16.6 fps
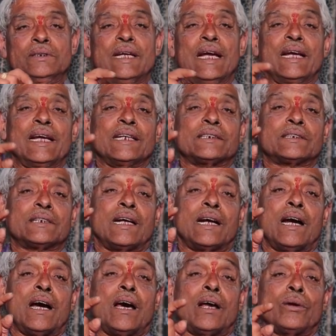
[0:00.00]
జయకృష్ణ
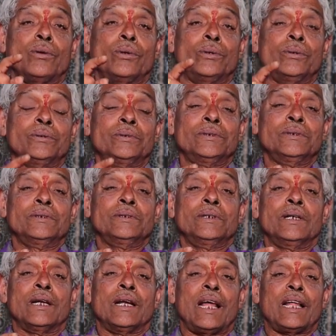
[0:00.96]
గారు
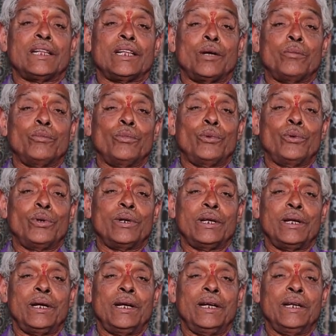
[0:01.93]

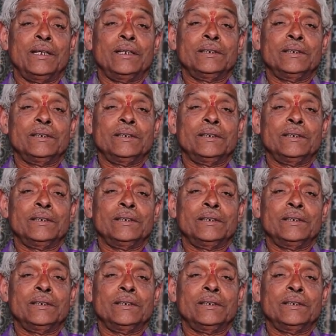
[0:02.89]
నందమూరి